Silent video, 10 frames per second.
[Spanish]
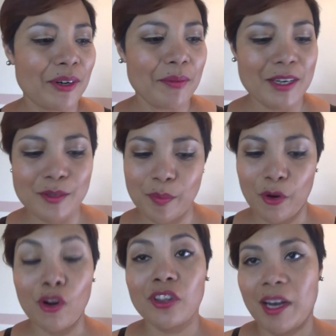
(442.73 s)
por lo menos
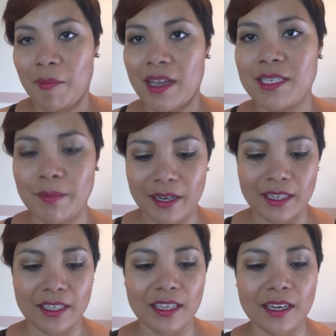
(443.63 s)
por otra más
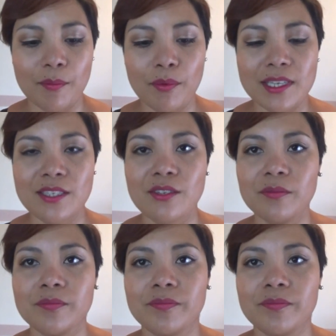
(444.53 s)
para tener repuesto.